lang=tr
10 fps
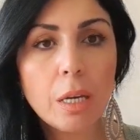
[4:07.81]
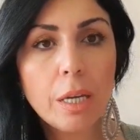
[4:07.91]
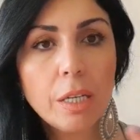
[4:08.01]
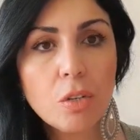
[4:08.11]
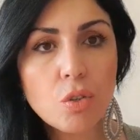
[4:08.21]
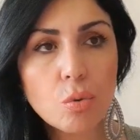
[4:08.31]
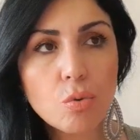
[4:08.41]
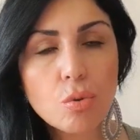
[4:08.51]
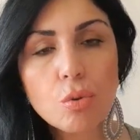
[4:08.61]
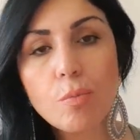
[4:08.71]
İkinci
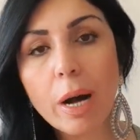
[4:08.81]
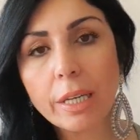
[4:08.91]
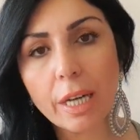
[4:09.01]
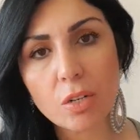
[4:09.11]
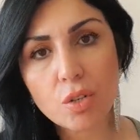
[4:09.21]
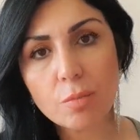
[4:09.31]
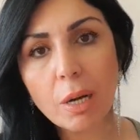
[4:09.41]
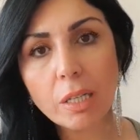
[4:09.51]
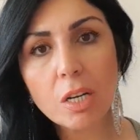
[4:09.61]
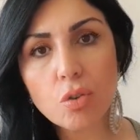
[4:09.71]
unsur makyaj.
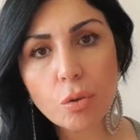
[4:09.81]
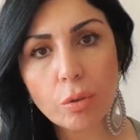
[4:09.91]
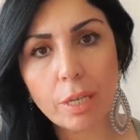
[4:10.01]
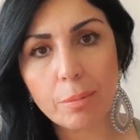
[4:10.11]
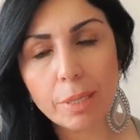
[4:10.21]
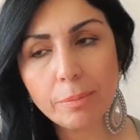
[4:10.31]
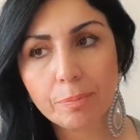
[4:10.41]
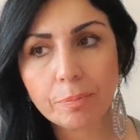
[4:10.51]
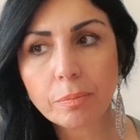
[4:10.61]
Makyaj çok önemli.